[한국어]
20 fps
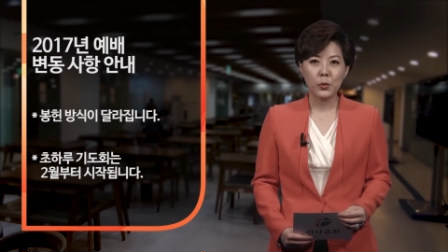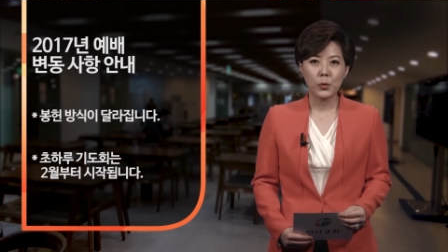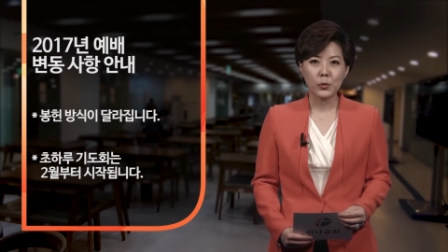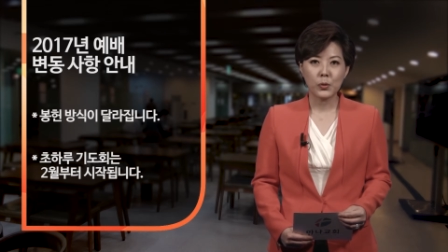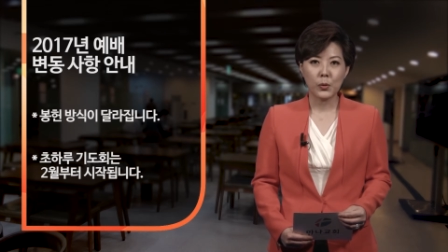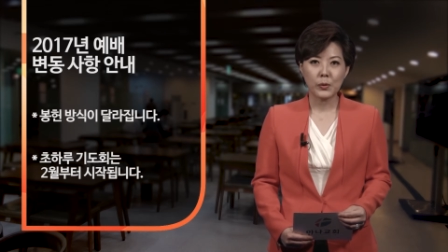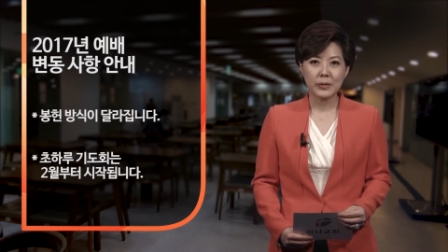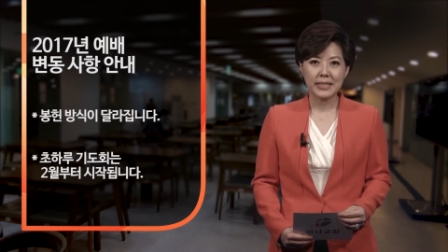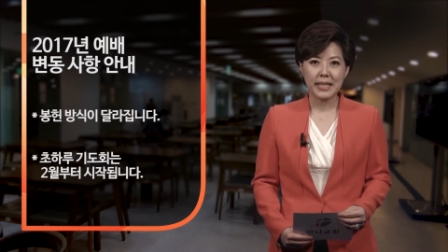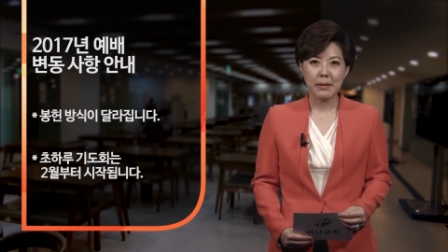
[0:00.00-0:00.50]

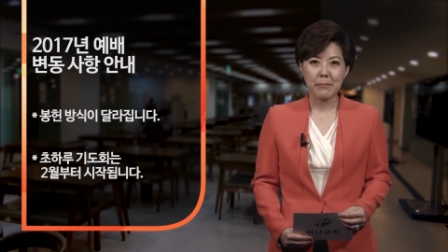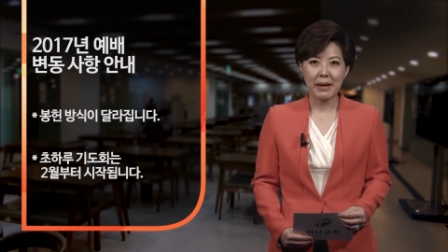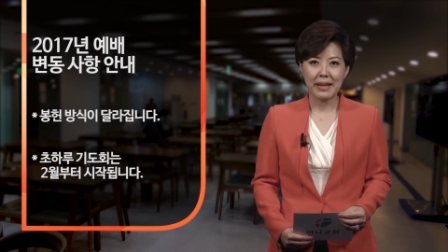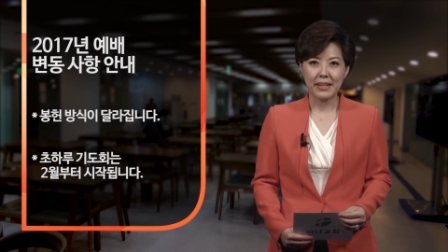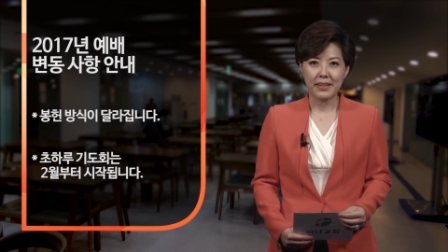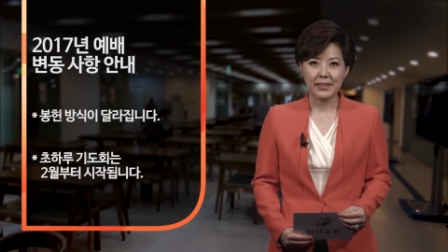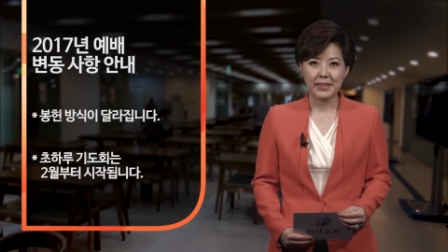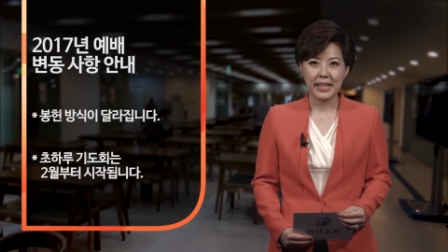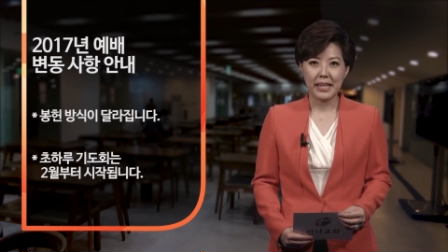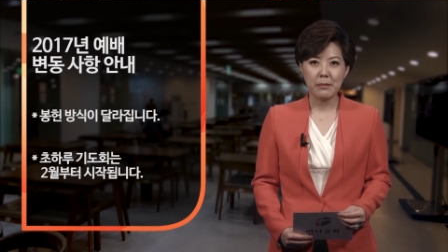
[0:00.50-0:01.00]
곳곳에
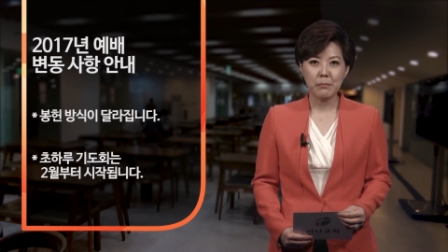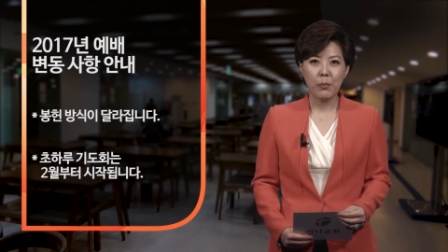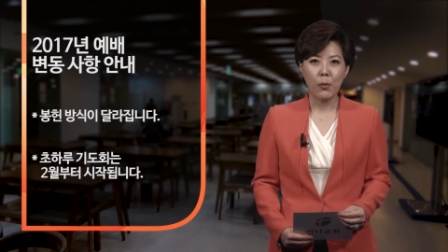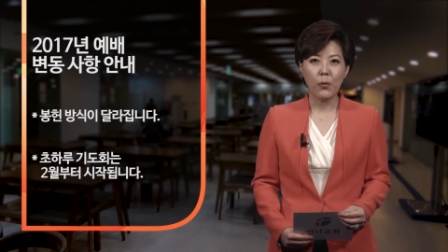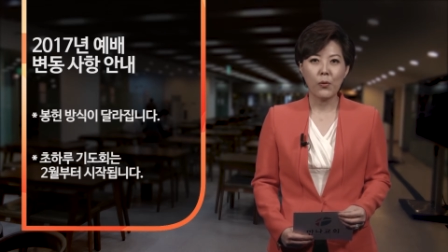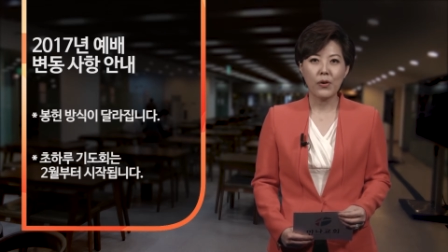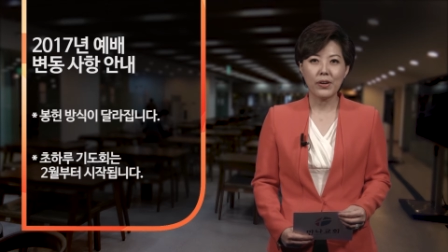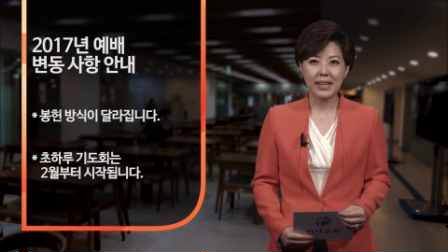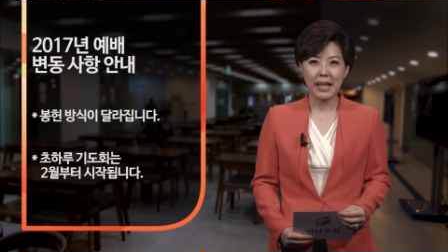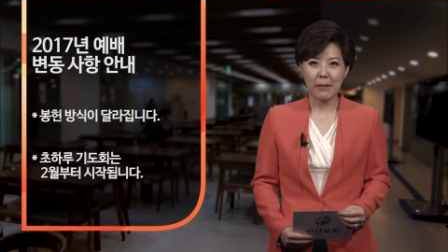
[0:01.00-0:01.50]
마련된
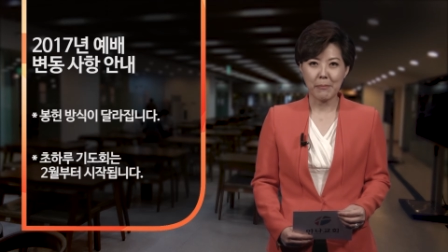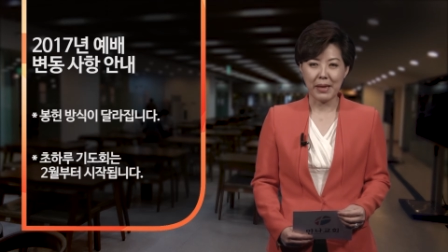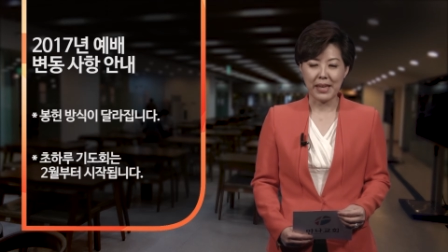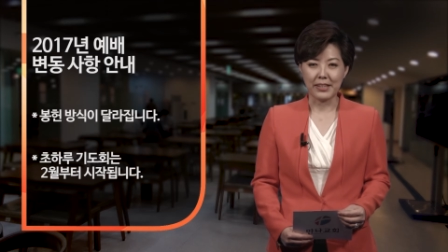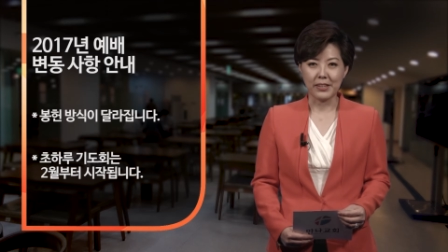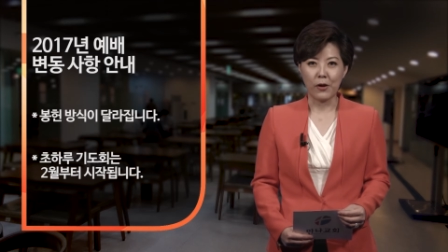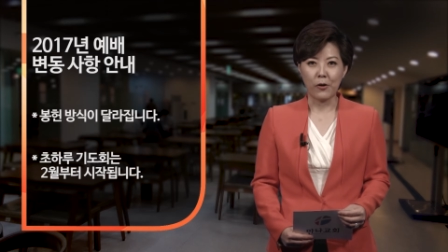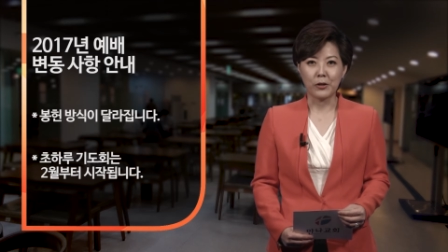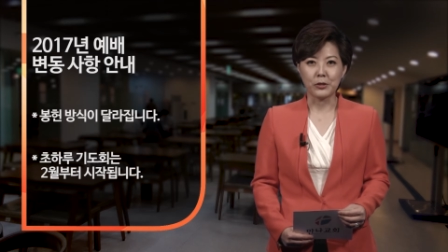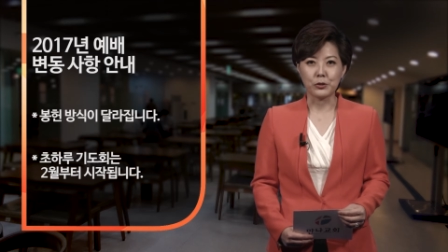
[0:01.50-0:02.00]
봉헌함에
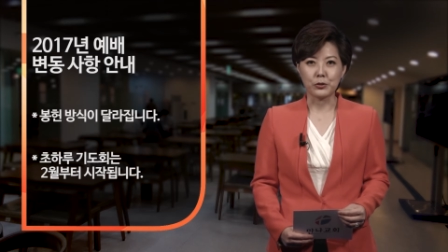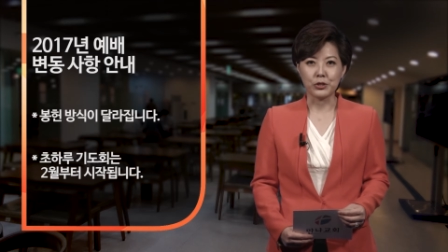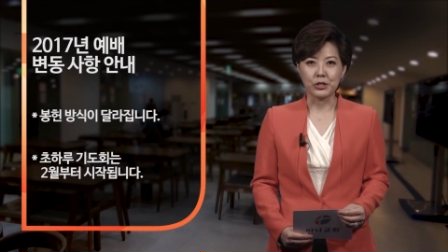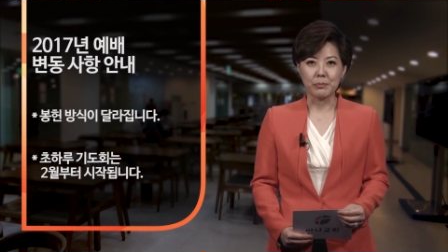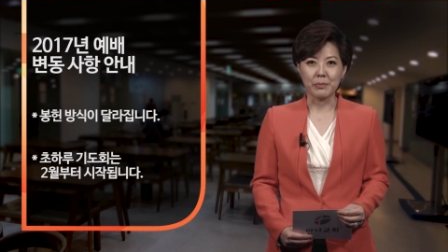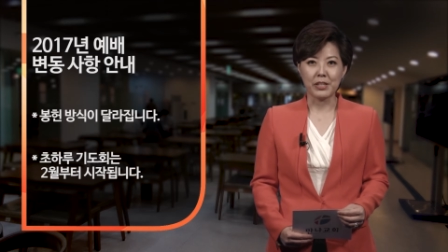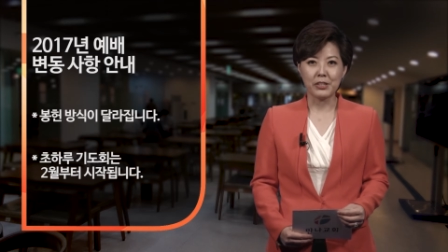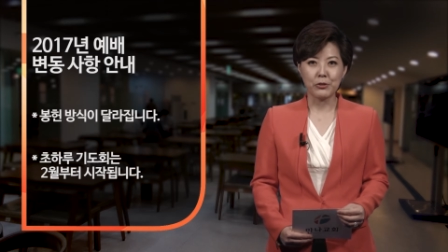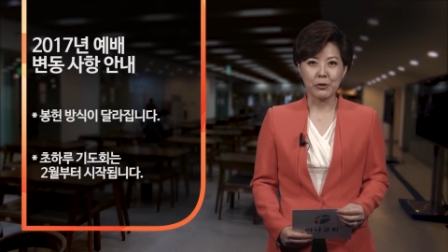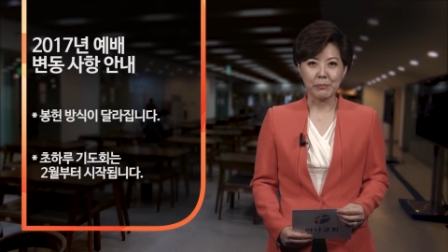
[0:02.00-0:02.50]

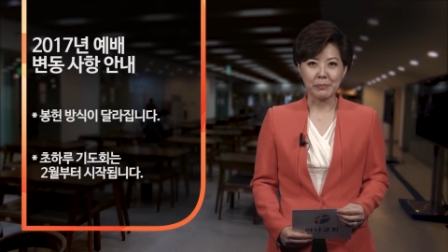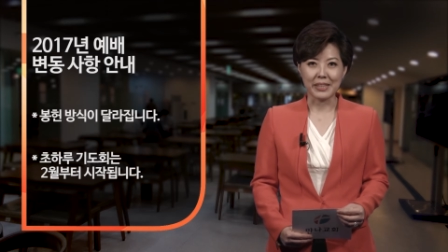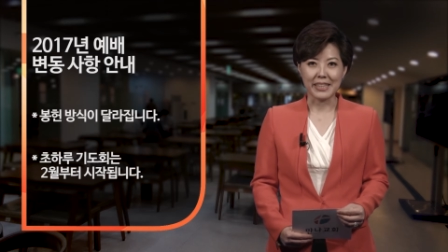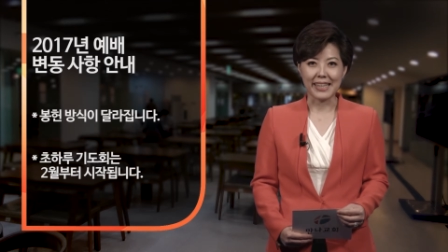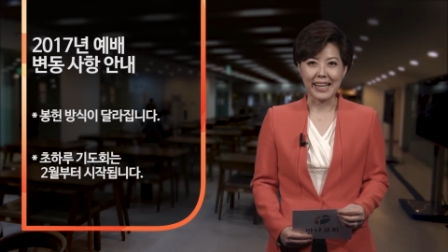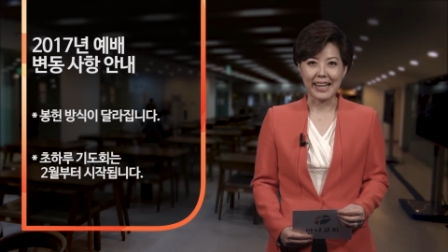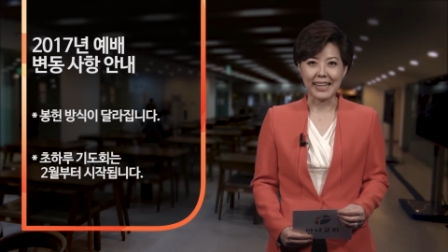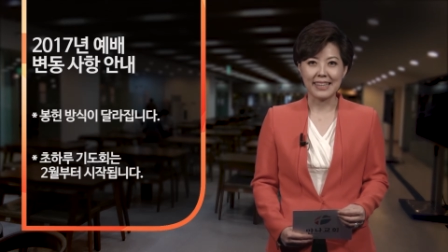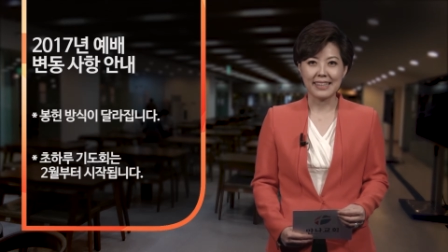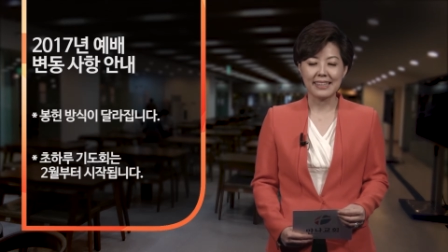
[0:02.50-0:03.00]
넣어주시면 됩니다.